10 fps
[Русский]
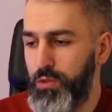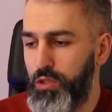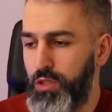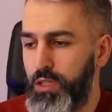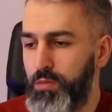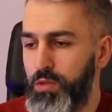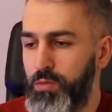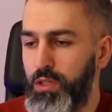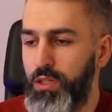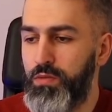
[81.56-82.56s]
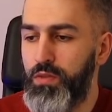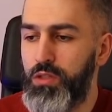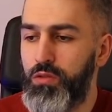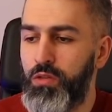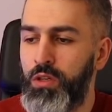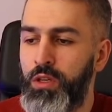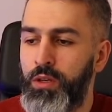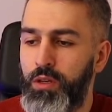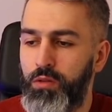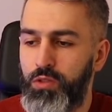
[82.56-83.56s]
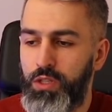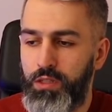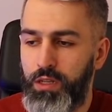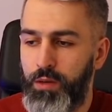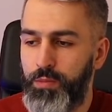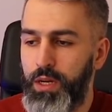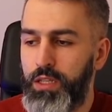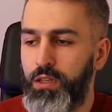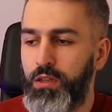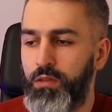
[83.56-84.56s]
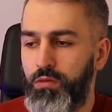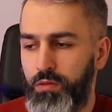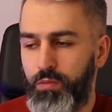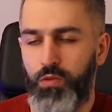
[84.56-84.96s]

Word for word: почитать, посмотреть видео, узнать о компании, ну и